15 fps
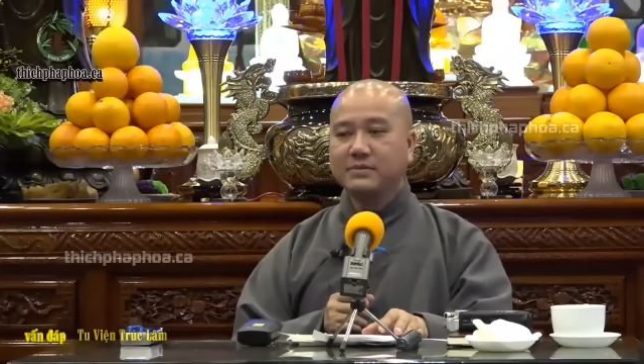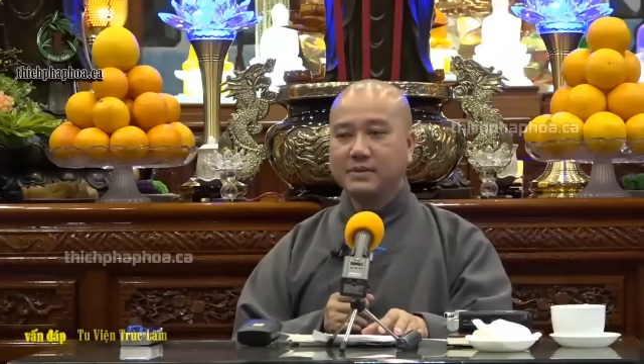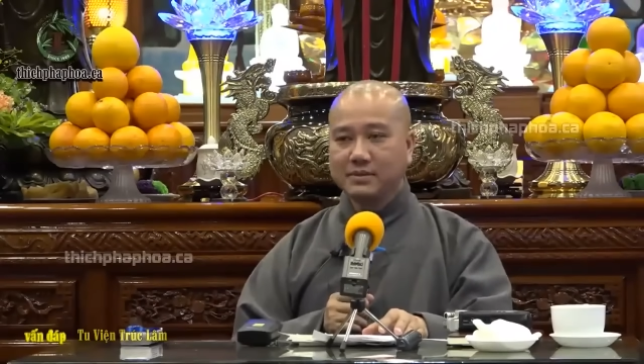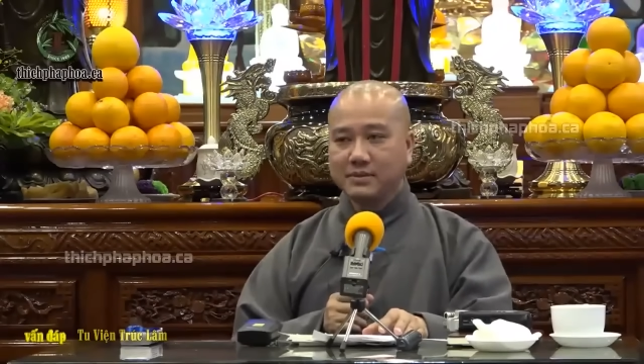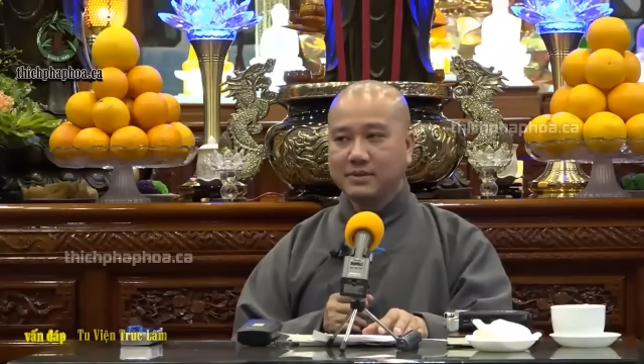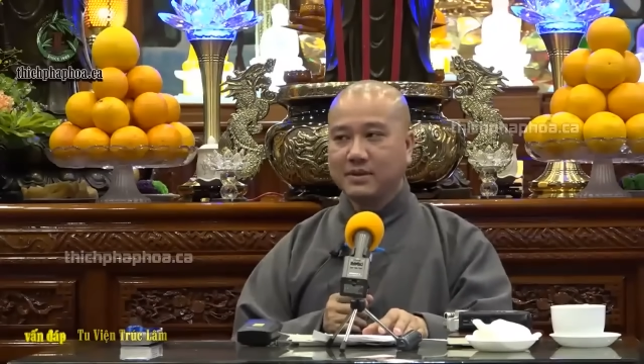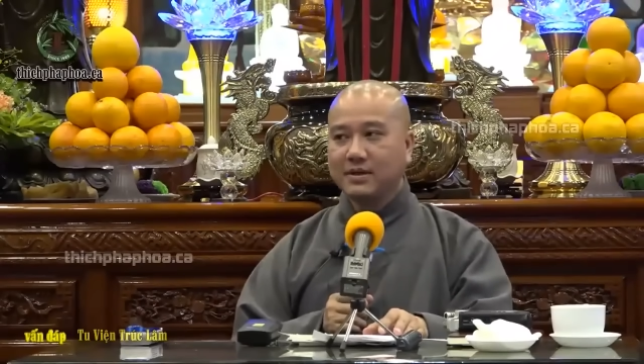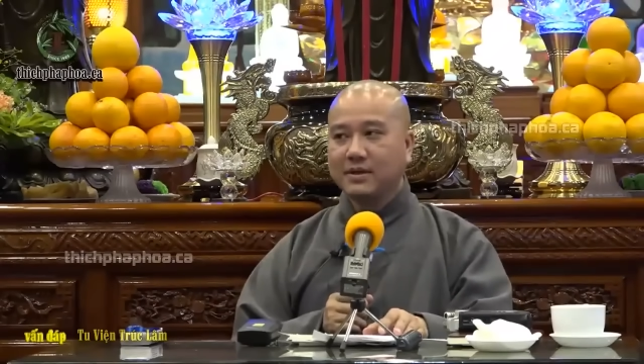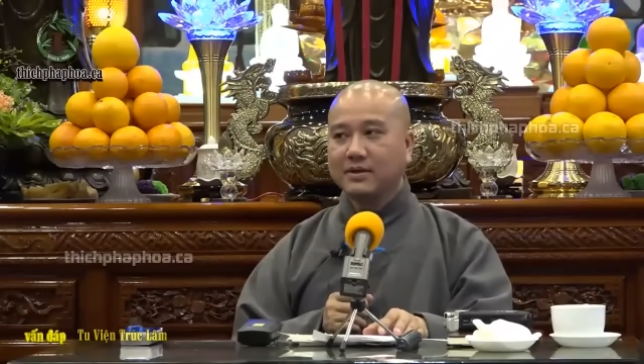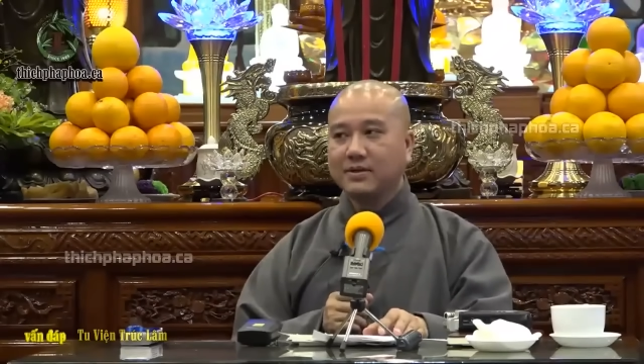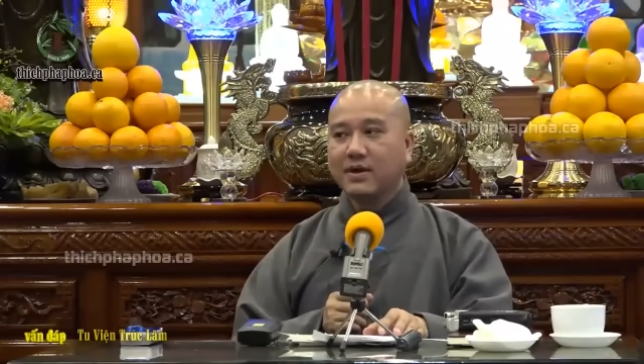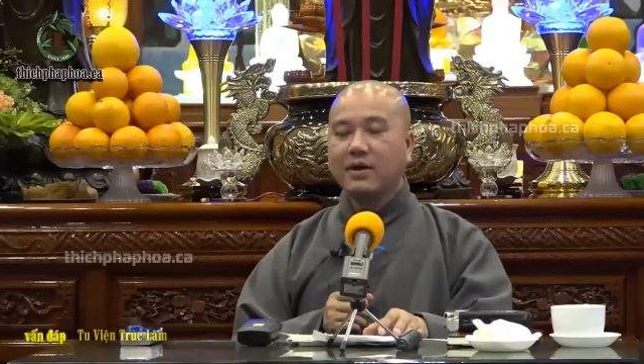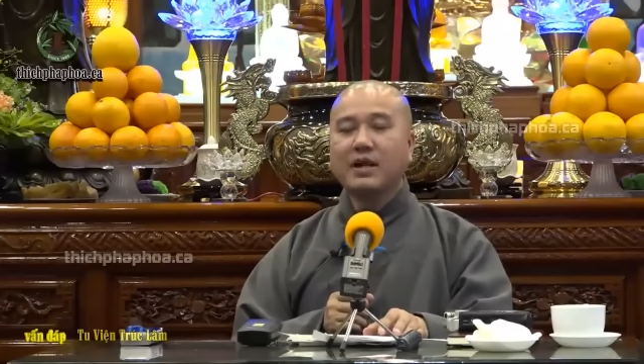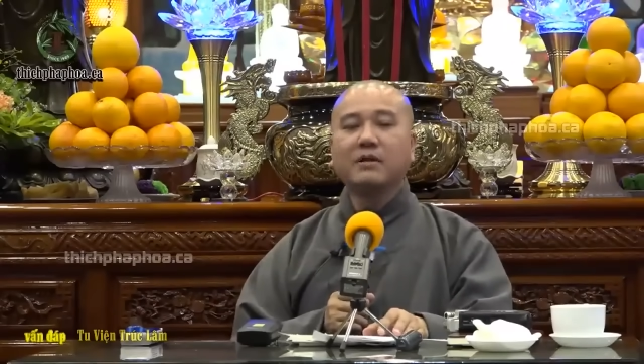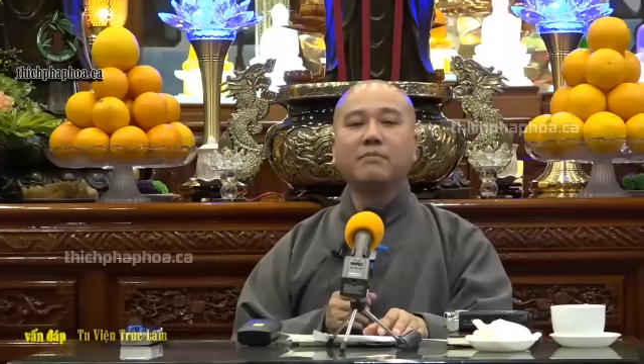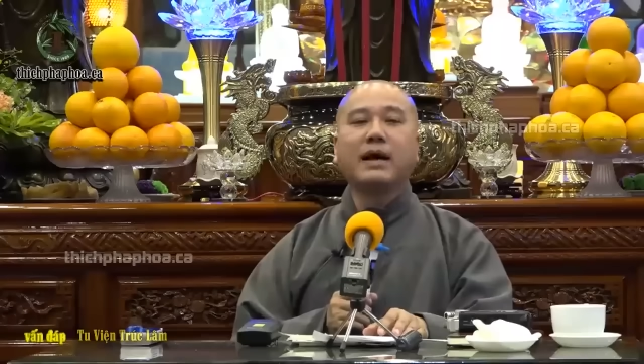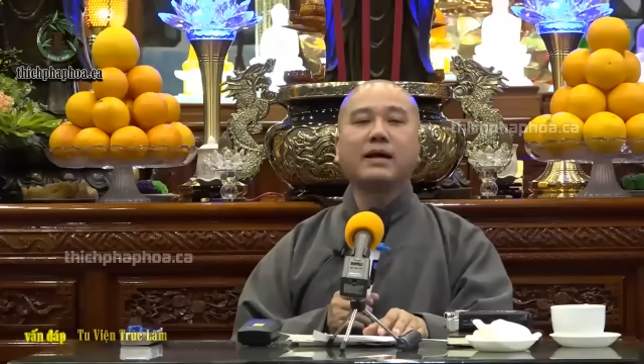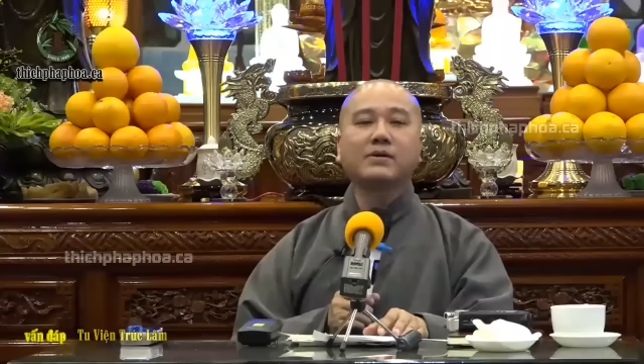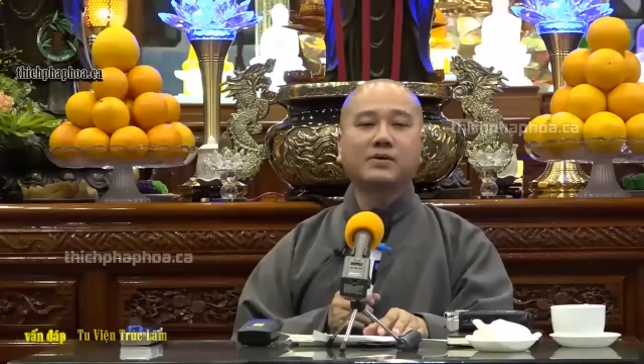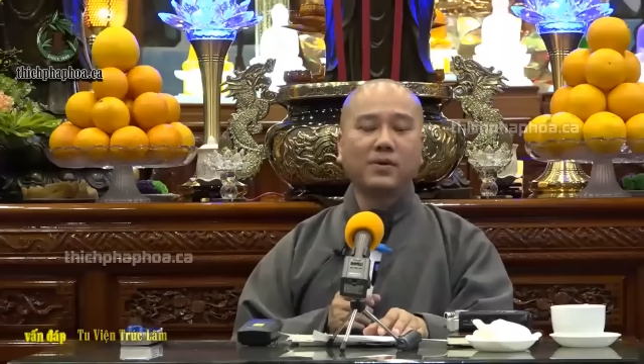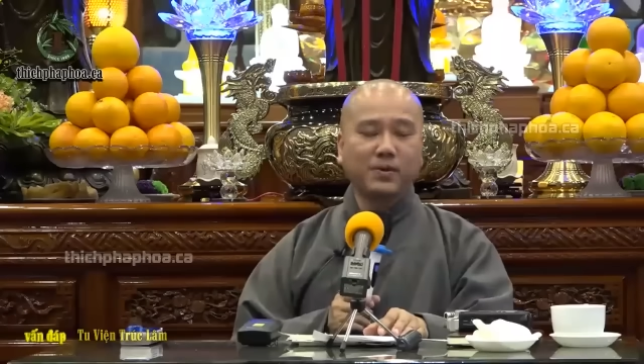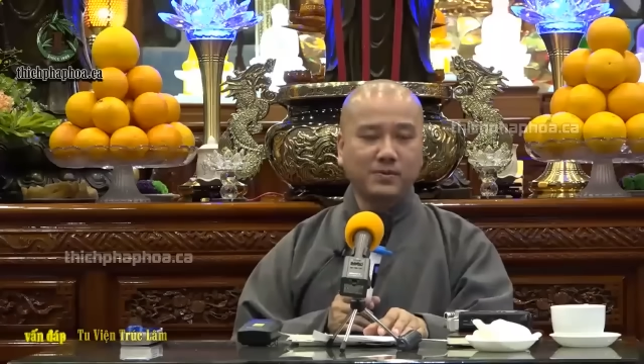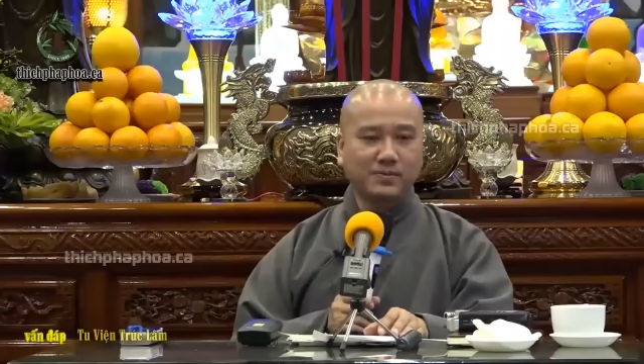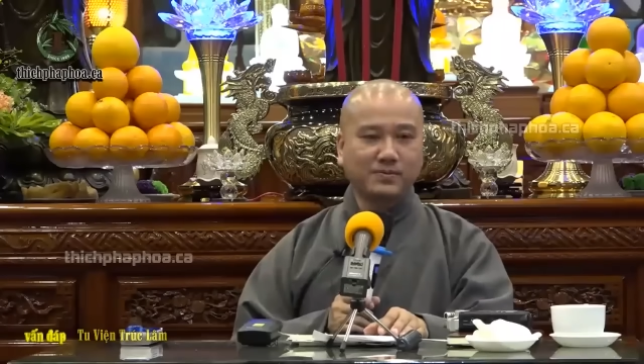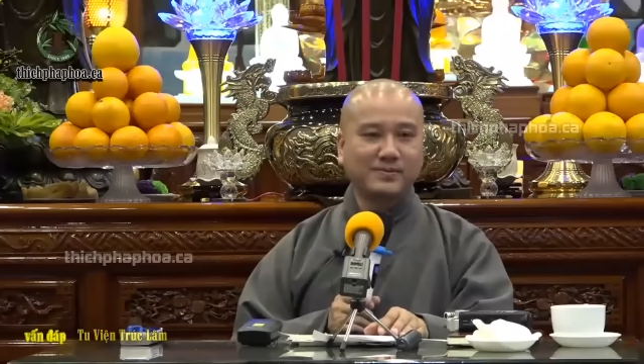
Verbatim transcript: bước, đó là bạn tốt.